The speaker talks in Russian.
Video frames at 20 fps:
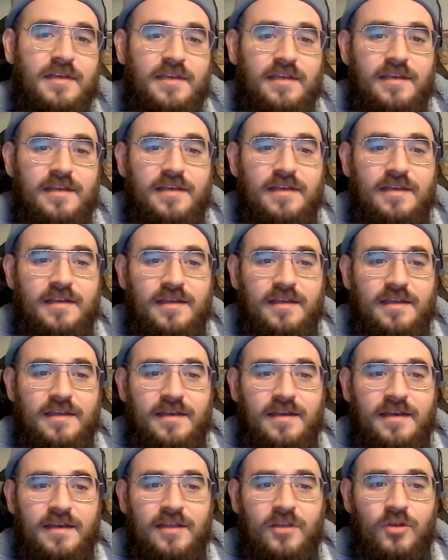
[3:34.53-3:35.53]

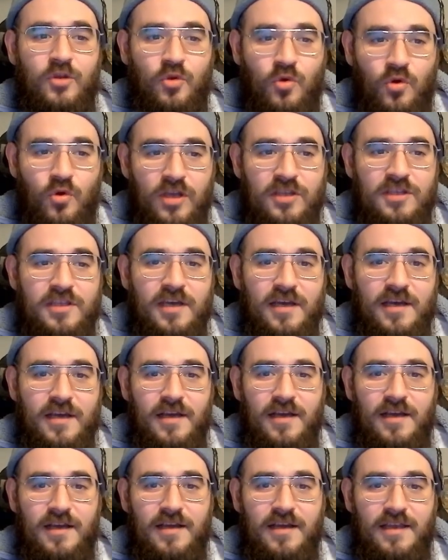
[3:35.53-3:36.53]
Э, но
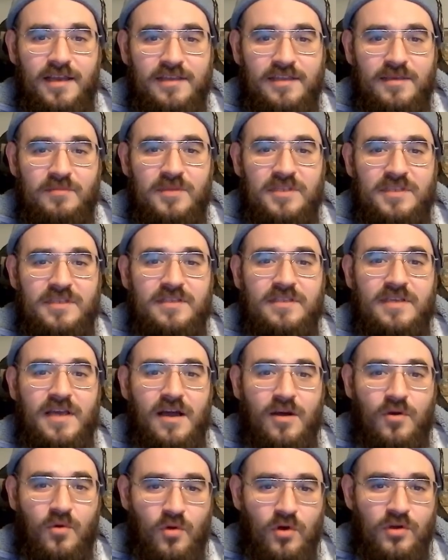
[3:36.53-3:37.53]
это, эти месяца
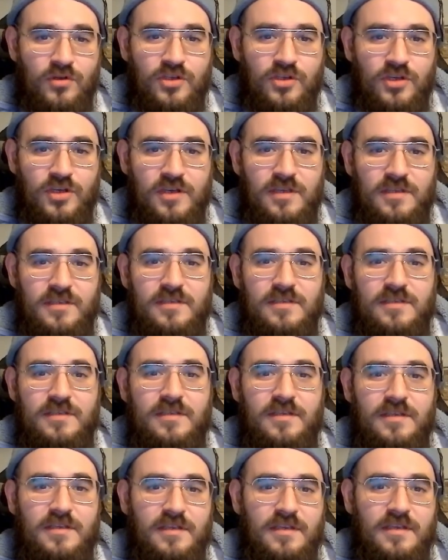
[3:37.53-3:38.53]

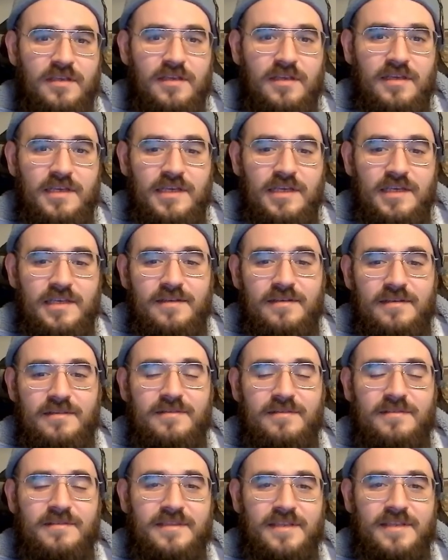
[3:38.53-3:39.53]
окончились, и
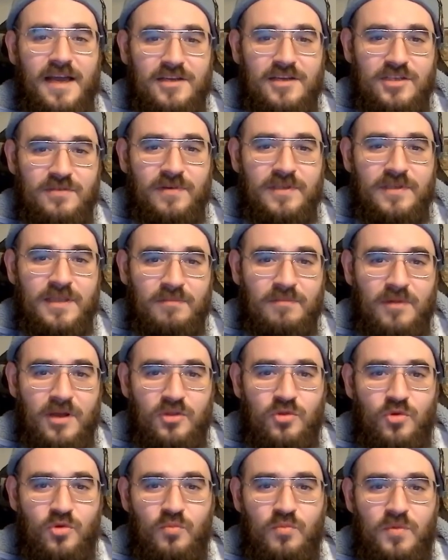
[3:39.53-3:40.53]
э, также в этом
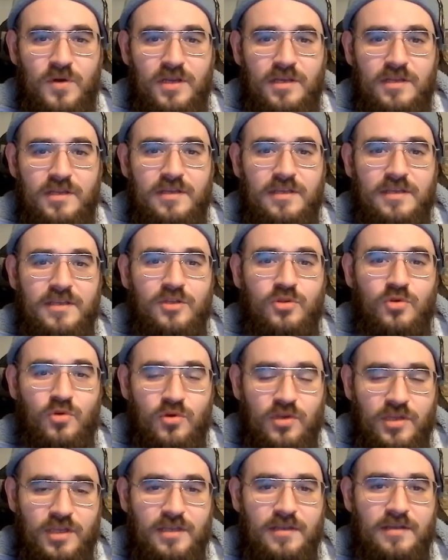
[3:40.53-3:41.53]
году были и
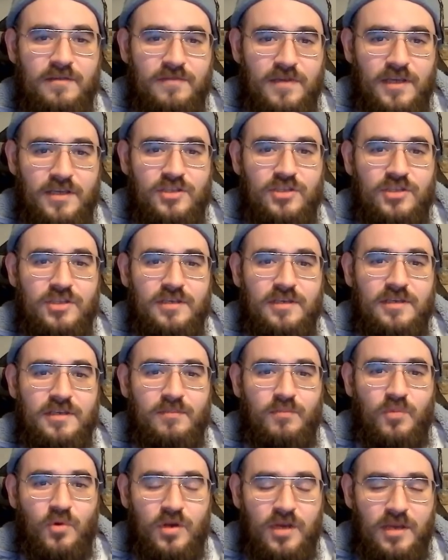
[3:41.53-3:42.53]
другие вещи,
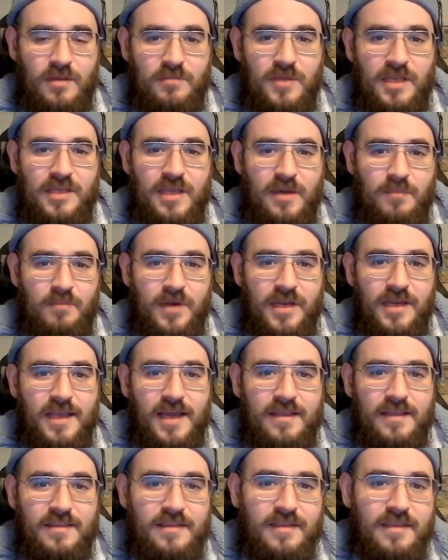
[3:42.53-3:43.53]
более-менее
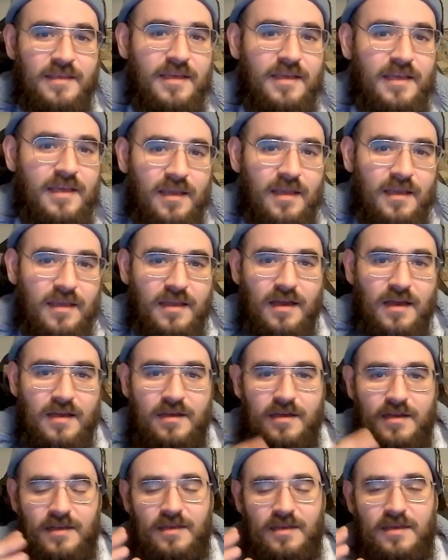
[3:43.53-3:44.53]
приятные,
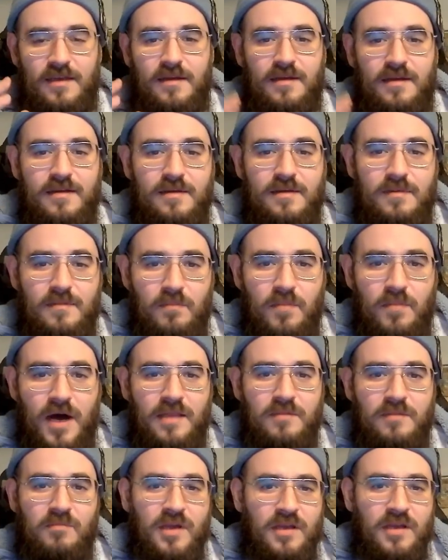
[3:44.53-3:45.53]
как
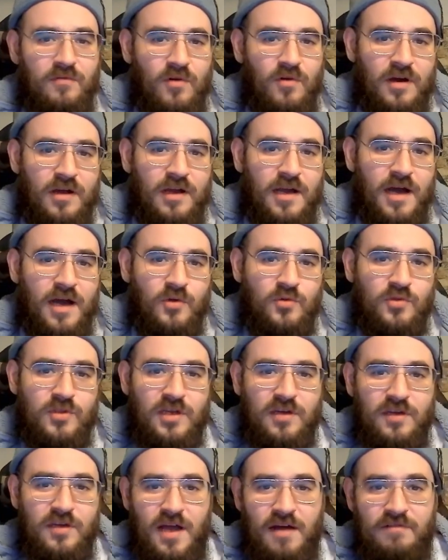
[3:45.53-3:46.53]
бан моего аккаунта
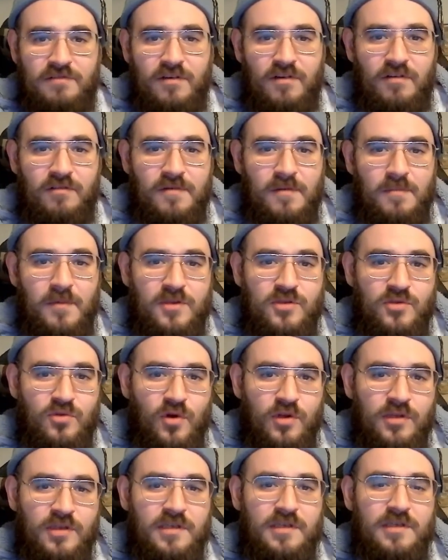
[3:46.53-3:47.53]
главного в
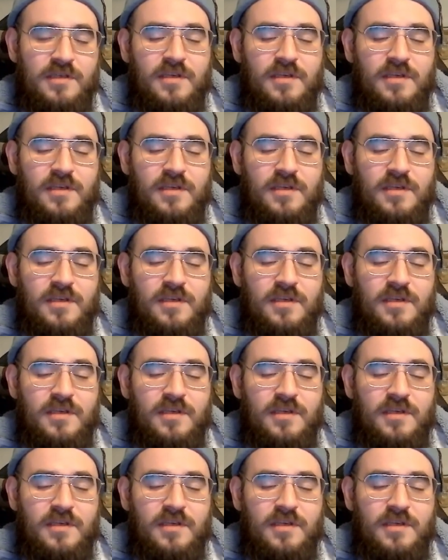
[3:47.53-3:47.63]
Амазоне,